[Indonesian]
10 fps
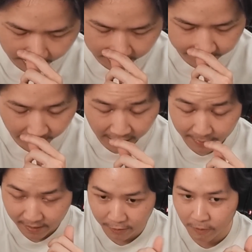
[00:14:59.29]

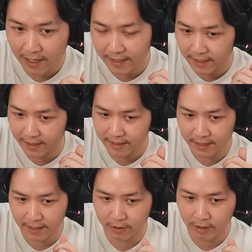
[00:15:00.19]
sepengalaman gue aja ya guys
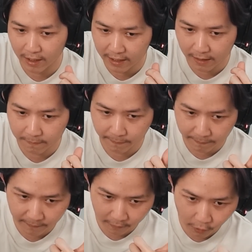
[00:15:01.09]
ya orang kayak
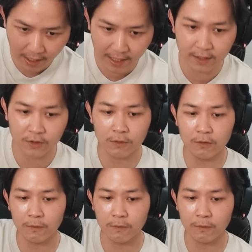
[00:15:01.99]
Wan dulu